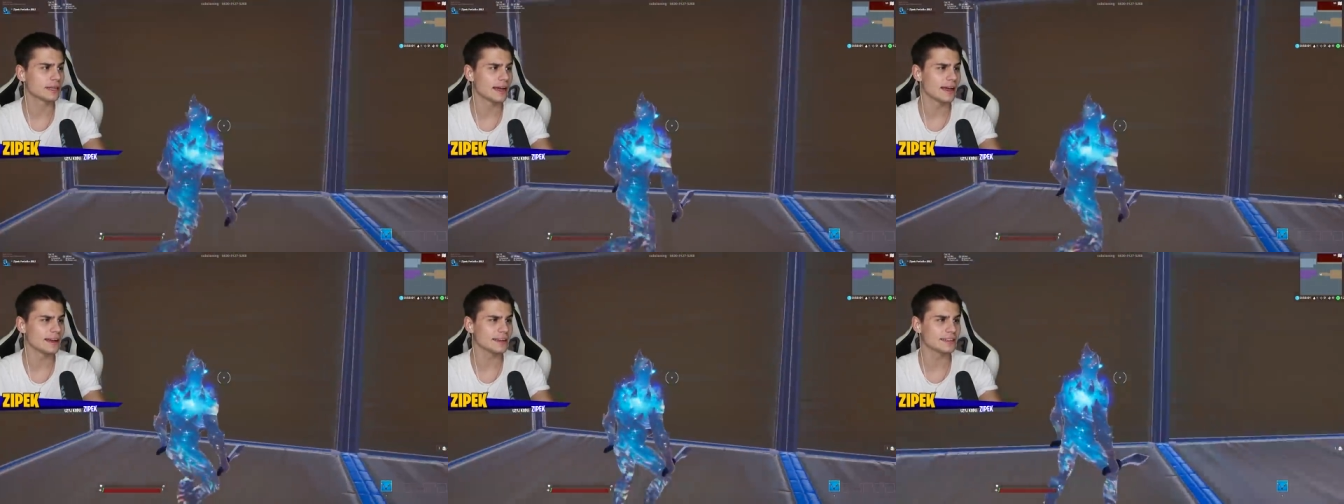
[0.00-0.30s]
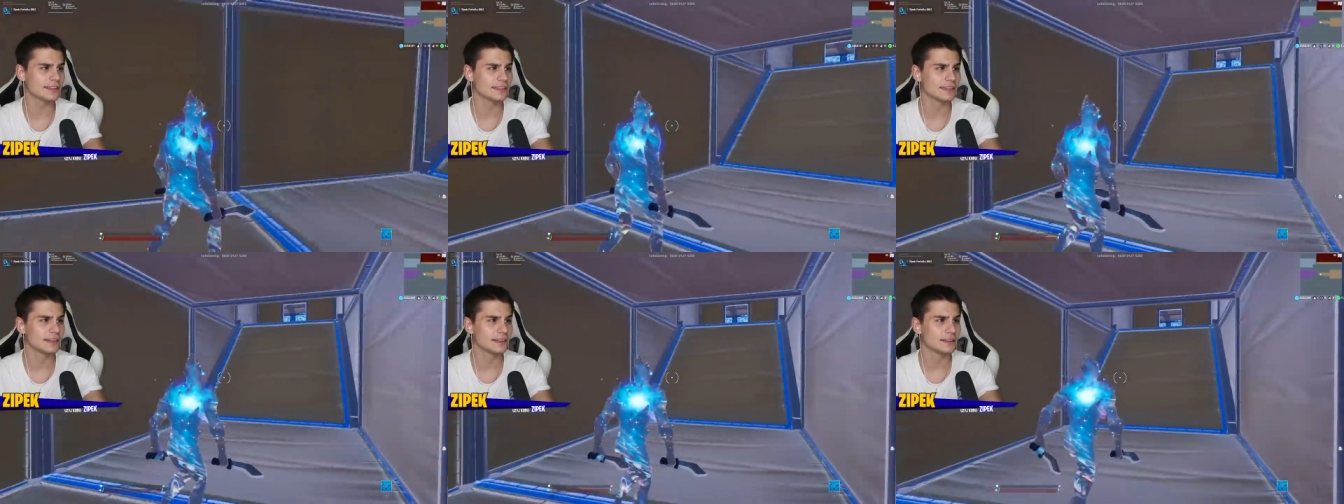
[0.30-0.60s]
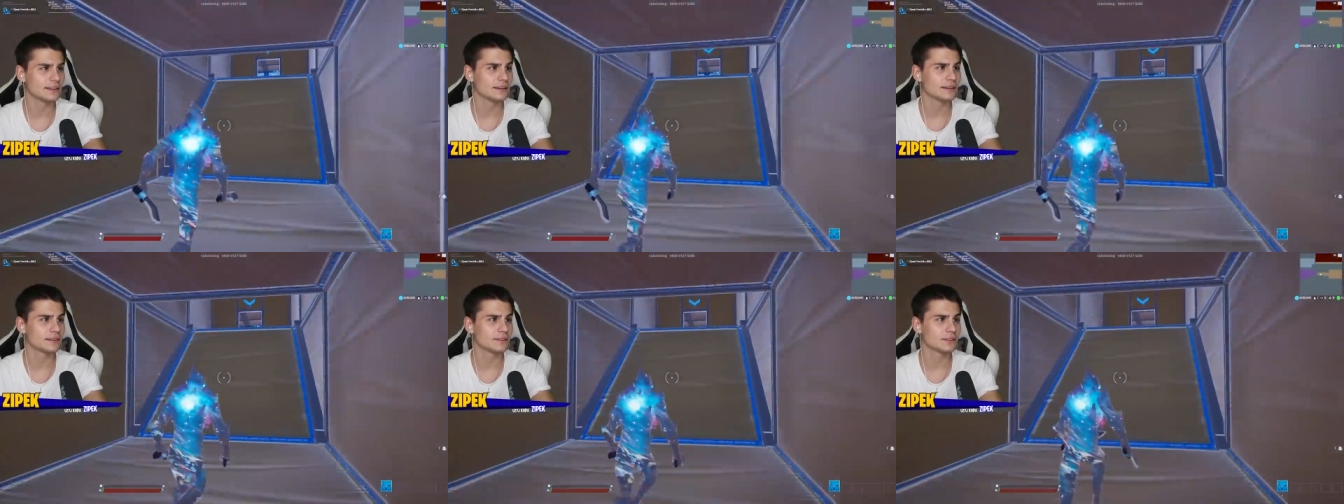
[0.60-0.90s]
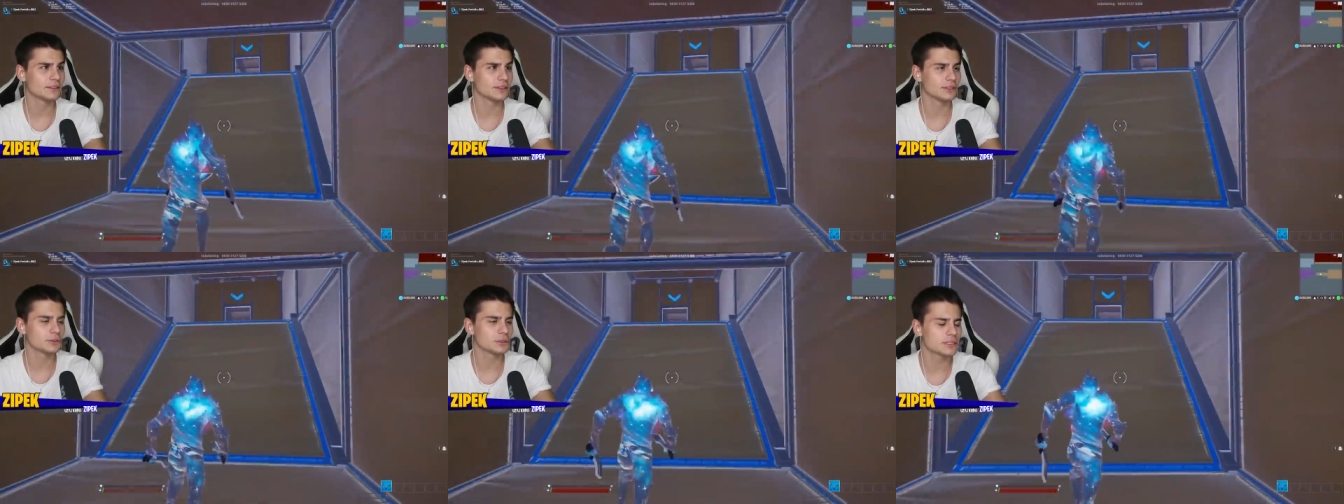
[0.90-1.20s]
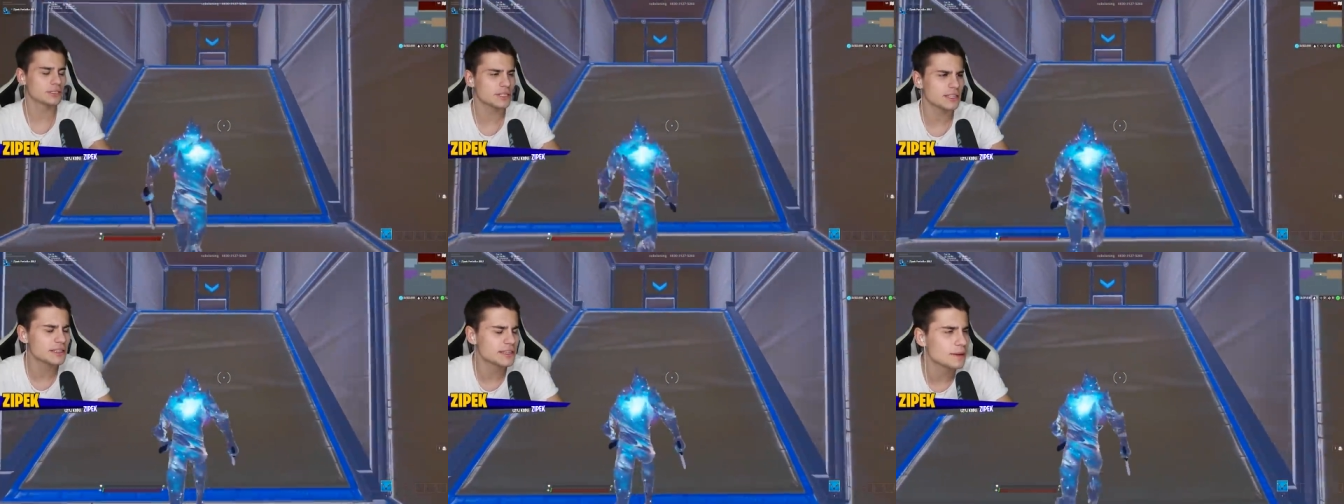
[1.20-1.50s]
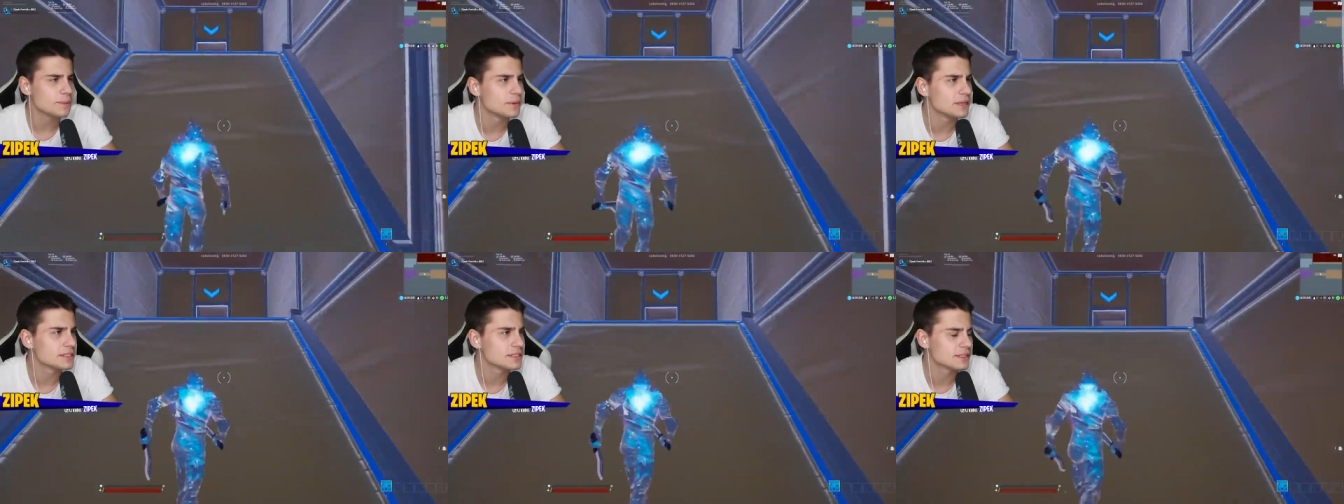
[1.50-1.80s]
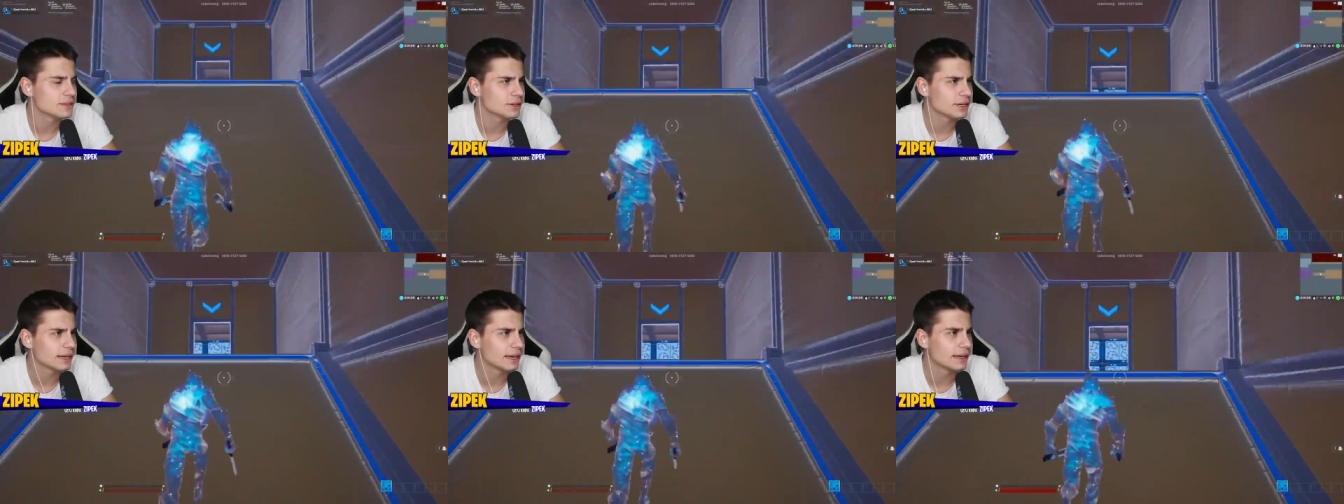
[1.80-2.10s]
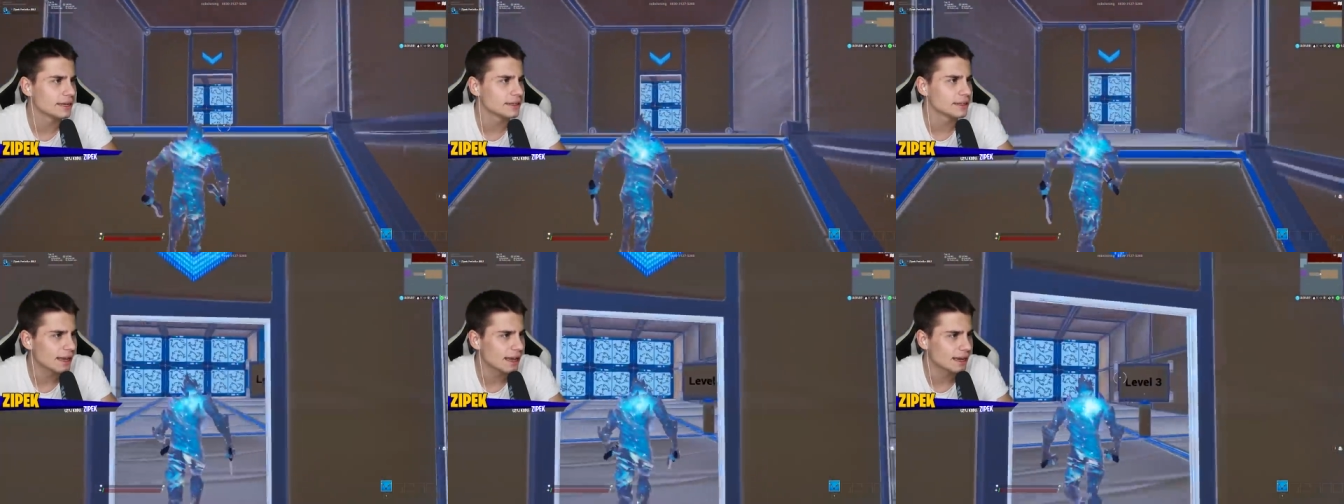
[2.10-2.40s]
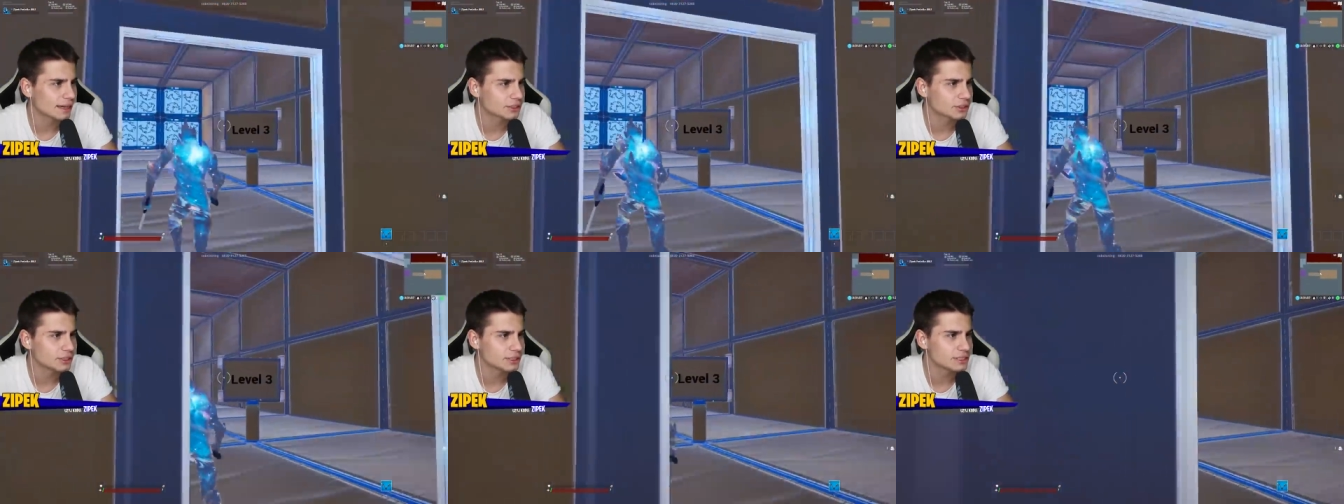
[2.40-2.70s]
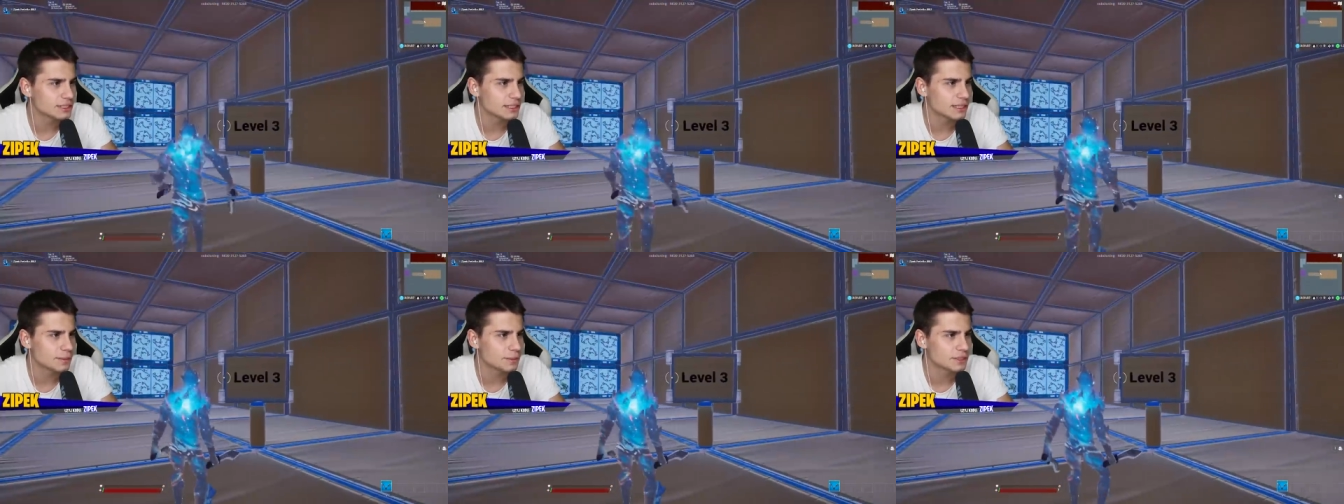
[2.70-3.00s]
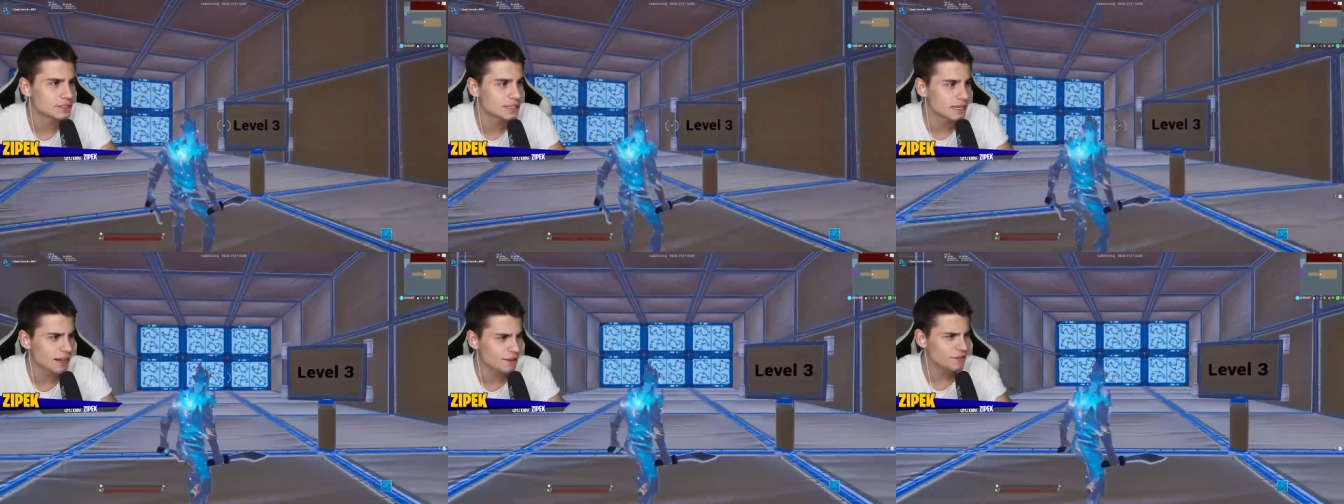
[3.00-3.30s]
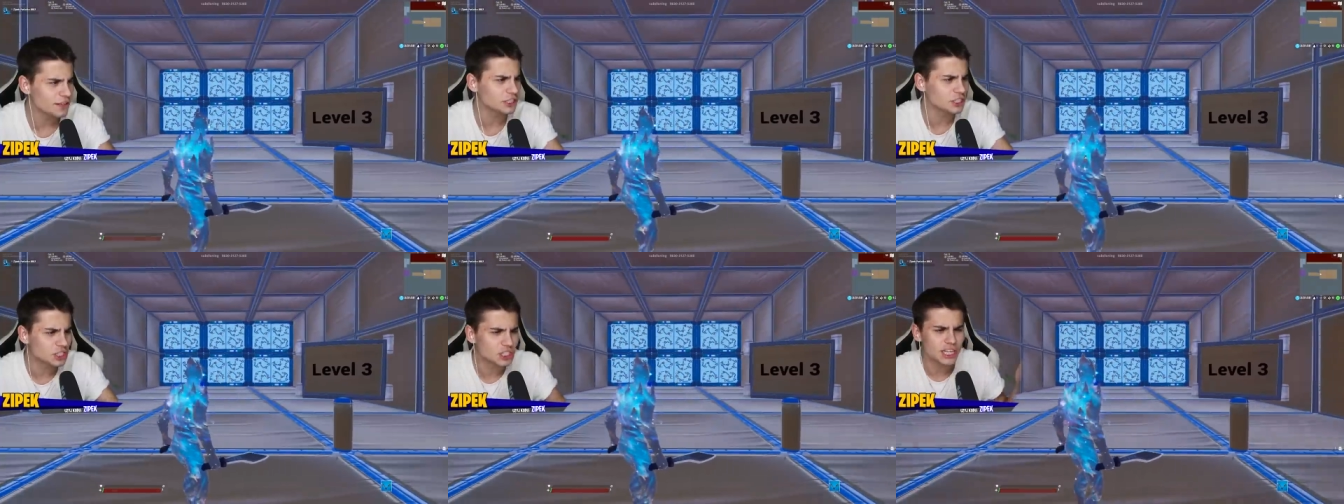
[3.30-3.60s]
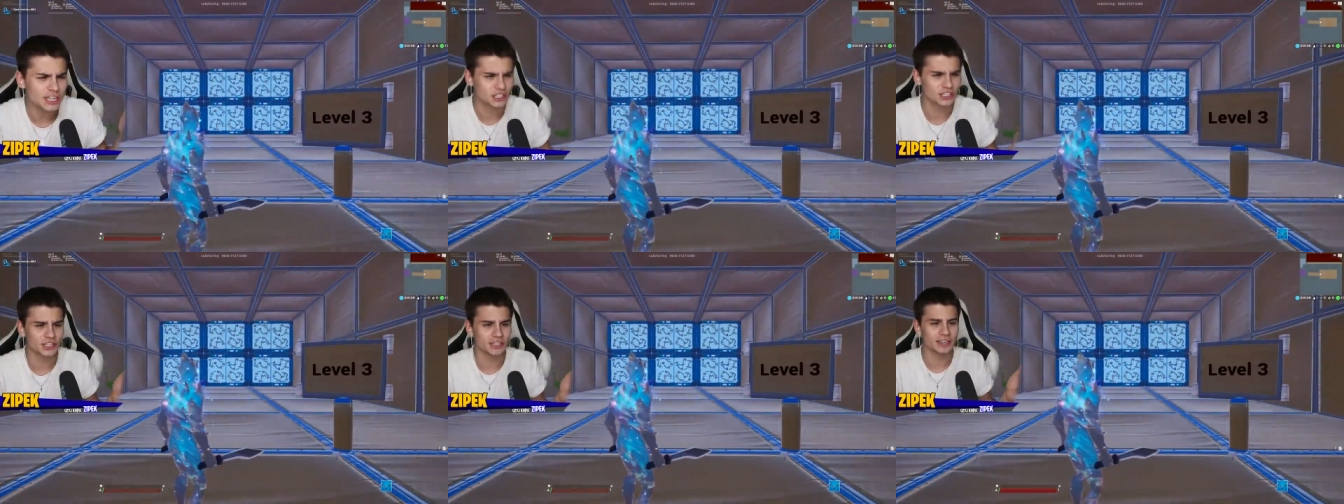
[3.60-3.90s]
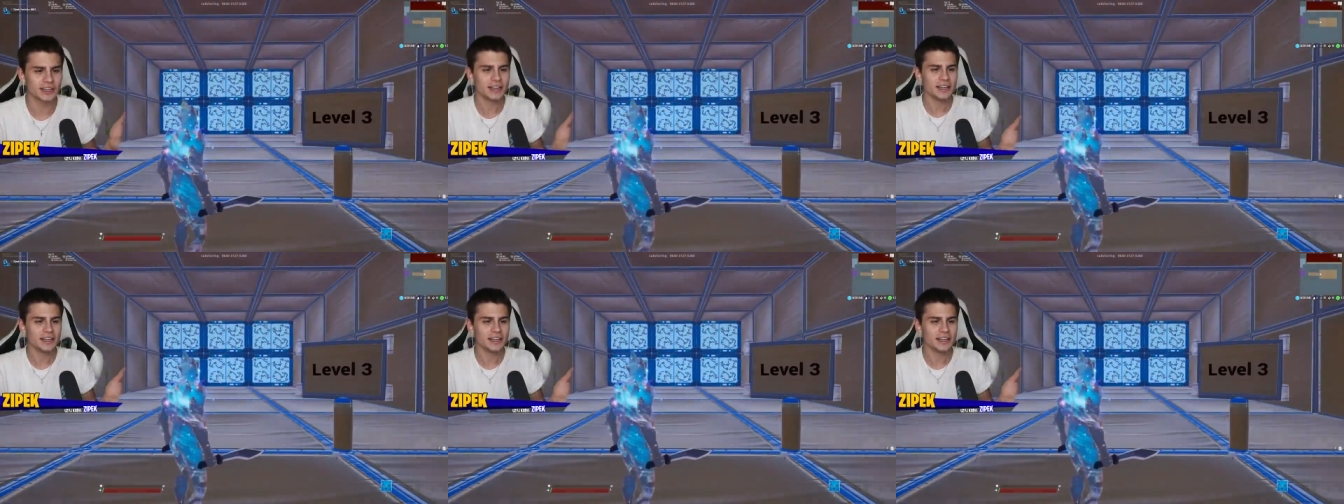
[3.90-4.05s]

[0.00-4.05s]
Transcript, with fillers: Tak? To już jest inne miejsce, okej. Okay. Tak, to jest inne miejsce. Level trzeci!